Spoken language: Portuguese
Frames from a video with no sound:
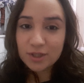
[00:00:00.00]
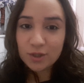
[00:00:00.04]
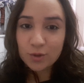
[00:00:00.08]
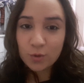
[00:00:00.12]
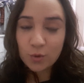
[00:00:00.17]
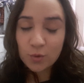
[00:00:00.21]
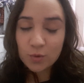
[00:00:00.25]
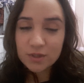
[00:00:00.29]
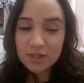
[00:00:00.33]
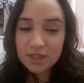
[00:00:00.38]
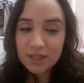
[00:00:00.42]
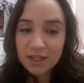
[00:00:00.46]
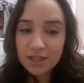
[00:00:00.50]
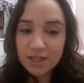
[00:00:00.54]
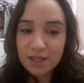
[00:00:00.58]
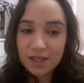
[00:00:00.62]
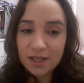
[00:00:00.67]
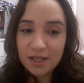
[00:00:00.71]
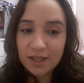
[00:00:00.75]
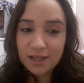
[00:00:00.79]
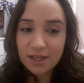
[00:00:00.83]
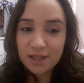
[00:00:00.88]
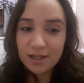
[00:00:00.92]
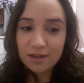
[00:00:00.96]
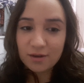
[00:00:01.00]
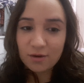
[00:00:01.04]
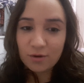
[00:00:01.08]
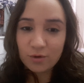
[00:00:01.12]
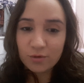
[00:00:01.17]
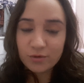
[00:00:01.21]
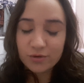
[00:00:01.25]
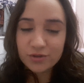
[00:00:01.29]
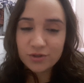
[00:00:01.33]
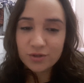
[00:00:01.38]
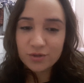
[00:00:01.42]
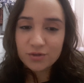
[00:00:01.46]
não consegui.
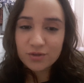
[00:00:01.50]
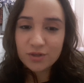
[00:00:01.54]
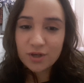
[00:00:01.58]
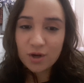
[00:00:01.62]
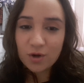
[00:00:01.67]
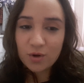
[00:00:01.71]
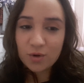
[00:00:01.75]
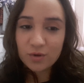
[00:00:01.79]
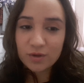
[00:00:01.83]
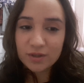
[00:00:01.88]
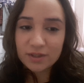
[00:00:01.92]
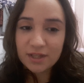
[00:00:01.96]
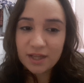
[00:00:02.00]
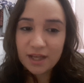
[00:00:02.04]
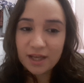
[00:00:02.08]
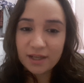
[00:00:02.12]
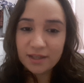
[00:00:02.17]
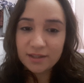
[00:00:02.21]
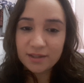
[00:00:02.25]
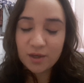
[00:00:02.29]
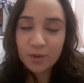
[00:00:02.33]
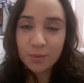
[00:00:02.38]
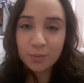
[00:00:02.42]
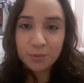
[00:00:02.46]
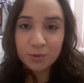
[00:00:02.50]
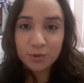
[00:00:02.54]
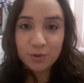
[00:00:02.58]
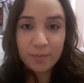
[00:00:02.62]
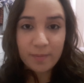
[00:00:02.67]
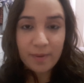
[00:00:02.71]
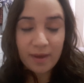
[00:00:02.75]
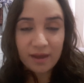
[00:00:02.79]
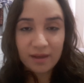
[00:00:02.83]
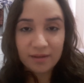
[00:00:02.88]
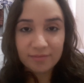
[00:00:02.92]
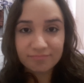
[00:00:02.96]
Hoje eu já acordei não muito
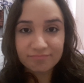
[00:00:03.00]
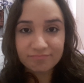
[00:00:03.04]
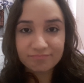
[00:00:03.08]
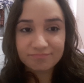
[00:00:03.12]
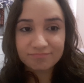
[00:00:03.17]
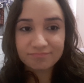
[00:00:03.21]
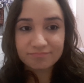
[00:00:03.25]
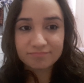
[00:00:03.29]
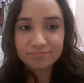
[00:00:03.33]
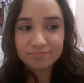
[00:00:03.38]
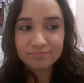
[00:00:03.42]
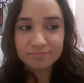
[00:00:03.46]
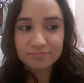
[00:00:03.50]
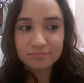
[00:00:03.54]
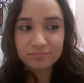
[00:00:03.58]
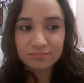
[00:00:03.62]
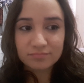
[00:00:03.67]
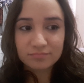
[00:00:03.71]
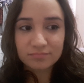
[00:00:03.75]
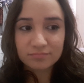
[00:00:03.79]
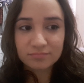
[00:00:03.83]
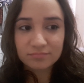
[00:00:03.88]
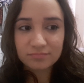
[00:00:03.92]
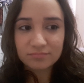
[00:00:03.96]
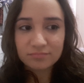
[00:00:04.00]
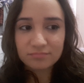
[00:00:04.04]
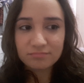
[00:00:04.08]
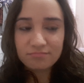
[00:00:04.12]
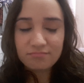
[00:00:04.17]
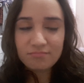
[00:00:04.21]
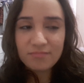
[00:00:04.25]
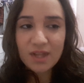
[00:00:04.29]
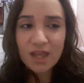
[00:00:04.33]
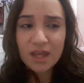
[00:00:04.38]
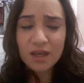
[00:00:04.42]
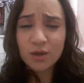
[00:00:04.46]
bem.
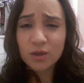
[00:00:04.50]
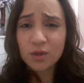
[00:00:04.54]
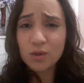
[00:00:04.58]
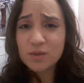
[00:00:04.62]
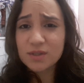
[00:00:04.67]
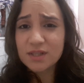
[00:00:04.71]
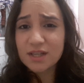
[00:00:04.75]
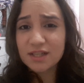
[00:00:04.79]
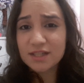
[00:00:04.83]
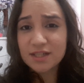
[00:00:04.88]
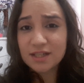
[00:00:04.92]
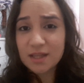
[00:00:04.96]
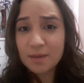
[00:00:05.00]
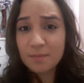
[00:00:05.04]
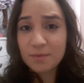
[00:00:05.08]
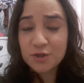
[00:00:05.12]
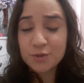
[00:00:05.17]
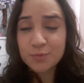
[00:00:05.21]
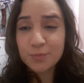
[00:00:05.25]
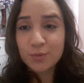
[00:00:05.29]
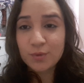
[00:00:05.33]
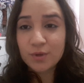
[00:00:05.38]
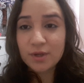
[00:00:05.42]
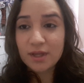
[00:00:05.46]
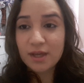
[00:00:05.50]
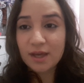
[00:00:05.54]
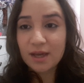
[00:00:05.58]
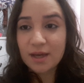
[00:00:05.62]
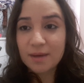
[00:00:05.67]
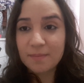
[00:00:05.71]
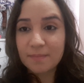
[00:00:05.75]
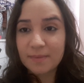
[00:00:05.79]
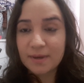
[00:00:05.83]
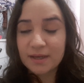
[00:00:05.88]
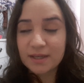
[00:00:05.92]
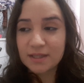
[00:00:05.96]
Eu não sei exatamente
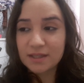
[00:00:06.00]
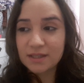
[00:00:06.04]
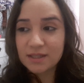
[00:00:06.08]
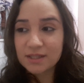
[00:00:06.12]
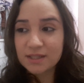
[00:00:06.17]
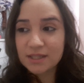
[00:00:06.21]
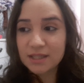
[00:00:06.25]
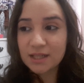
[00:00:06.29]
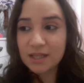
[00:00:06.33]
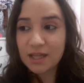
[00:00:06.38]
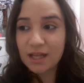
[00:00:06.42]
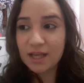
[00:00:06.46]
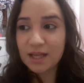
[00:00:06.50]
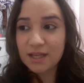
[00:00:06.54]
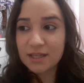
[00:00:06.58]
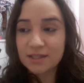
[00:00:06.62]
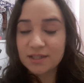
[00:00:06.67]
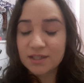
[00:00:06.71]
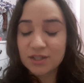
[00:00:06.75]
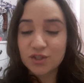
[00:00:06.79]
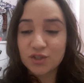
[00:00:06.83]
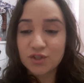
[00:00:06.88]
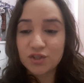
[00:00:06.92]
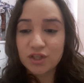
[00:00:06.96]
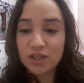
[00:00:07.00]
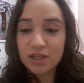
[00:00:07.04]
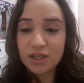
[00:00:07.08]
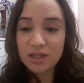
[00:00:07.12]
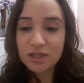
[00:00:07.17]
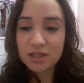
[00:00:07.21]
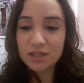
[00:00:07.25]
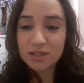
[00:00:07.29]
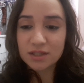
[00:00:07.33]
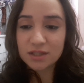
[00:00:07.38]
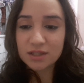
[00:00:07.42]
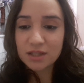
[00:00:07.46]
porquê, mas esses
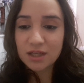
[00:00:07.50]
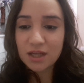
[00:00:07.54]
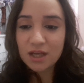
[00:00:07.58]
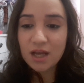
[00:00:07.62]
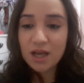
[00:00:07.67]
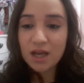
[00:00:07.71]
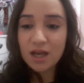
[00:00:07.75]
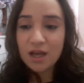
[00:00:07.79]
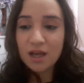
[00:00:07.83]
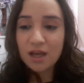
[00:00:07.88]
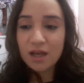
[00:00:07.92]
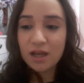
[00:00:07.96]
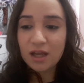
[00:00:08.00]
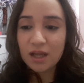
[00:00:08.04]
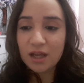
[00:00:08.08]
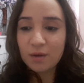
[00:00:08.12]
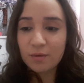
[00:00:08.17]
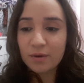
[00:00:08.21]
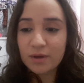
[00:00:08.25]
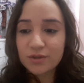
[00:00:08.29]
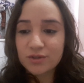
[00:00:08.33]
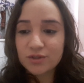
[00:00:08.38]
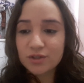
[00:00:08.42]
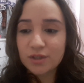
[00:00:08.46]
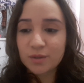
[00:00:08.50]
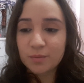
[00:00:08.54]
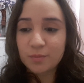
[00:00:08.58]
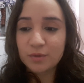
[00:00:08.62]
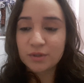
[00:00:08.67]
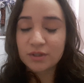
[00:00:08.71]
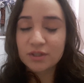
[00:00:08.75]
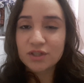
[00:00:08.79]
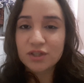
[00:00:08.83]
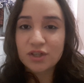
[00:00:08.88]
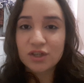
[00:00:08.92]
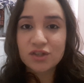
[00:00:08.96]
dias eu acho que
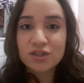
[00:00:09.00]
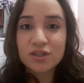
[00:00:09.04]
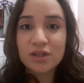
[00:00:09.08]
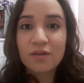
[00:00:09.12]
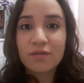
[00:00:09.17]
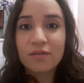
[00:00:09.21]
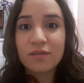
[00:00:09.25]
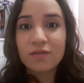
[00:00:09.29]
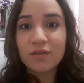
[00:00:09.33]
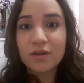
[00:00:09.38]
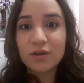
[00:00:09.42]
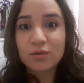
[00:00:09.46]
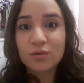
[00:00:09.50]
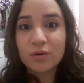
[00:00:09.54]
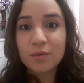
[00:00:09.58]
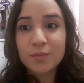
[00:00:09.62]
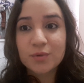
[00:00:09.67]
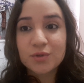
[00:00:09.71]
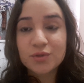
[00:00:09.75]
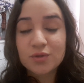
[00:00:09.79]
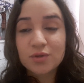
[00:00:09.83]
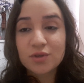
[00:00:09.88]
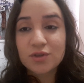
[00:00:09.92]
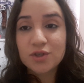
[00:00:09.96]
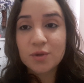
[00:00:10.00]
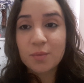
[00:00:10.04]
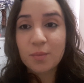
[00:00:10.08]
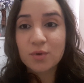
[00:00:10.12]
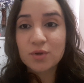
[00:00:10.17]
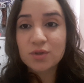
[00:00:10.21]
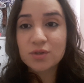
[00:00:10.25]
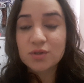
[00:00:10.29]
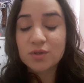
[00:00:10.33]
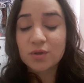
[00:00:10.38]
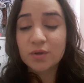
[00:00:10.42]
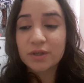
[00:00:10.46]
muita gente tá vivendo uma mistura de
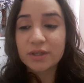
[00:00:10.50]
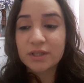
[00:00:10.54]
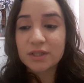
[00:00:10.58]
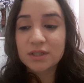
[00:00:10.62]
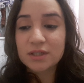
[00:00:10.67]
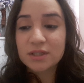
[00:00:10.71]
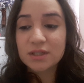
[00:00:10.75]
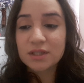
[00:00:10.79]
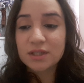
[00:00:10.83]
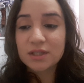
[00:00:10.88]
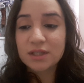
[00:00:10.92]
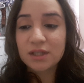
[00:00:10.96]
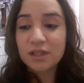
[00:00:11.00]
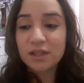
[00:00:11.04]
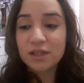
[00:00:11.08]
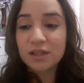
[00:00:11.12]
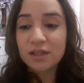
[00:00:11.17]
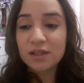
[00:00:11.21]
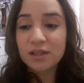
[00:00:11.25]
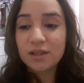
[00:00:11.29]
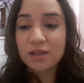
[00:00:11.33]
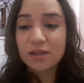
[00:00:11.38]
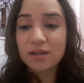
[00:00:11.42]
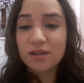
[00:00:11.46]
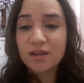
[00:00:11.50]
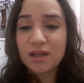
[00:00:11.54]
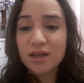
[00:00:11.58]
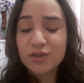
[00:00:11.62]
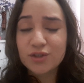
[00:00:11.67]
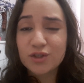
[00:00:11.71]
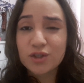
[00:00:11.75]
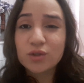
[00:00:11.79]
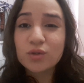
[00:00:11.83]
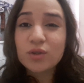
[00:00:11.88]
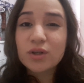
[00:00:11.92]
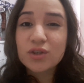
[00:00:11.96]
emoções. E
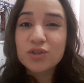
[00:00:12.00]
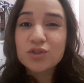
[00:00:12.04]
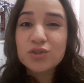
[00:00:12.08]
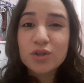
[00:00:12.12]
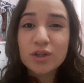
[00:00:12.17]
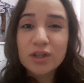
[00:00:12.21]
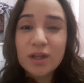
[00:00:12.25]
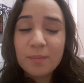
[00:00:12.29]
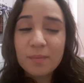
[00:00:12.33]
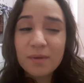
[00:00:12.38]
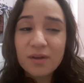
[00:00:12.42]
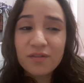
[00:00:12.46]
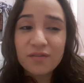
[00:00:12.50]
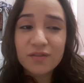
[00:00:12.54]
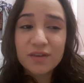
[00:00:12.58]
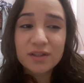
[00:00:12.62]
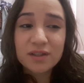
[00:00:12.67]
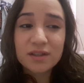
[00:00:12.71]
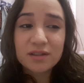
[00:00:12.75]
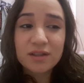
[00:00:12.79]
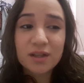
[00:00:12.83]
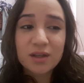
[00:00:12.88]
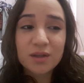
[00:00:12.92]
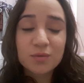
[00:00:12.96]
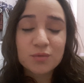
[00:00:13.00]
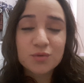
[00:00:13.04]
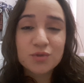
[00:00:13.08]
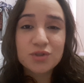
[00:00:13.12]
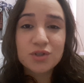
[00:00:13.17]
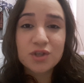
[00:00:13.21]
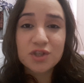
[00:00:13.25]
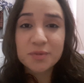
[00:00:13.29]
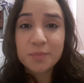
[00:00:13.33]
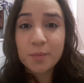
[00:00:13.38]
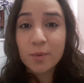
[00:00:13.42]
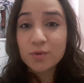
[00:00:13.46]
acho que durante toda a minha vida tem os
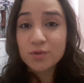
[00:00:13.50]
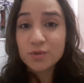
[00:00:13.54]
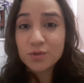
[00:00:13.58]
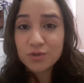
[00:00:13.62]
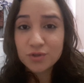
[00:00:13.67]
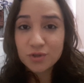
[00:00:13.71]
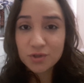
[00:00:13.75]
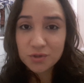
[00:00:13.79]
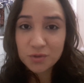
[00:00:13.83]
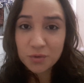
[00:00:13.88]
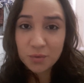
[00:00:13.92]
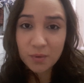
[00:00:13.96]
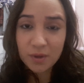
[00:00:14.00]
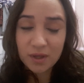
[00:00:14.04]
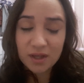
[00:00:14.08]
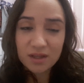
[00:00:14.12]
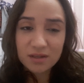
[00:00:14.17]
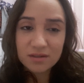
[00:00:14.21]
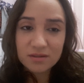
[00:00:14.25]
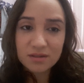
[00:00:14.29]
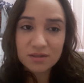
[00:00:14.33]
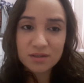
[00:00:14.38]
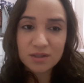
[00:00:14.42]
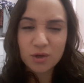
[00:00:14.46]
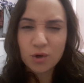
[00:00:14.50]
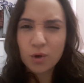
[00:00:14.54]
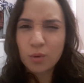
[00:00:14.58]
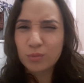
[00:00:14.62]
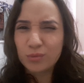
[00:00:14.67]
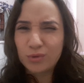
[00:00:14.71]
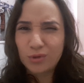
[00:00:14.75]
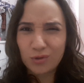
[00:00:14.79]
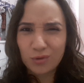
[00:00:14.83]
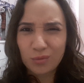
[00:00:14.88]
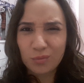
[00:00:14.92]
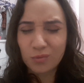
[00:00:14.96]
dias bons e os dias ruins, assim
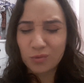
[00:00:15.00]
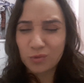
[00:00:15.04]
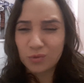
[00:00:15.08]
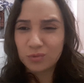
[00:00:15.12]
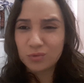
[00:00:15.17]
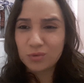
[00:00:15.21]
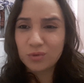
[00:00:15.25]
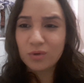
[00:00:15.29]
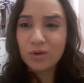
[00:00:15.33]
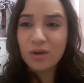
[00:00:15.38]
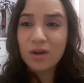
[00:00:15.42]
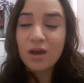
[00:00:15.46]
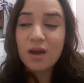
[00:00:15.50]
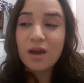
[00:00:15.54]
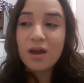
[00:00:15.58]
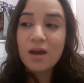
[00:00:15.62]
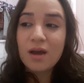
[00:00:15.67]
como todo mundo